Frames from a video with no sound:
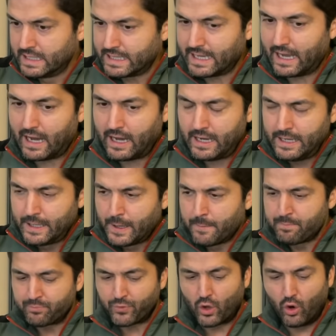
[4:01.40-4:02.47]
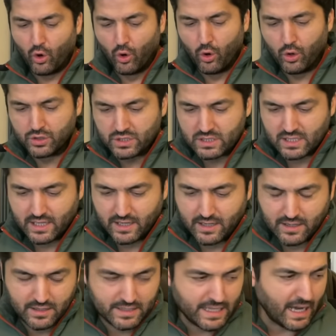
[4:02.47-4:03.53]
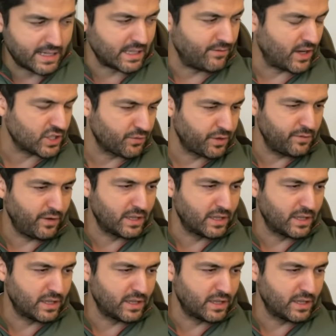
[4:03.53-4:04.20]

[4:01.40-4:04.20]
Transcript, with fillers: Ja. Und äh, ja, dann war ich auf jeden Fall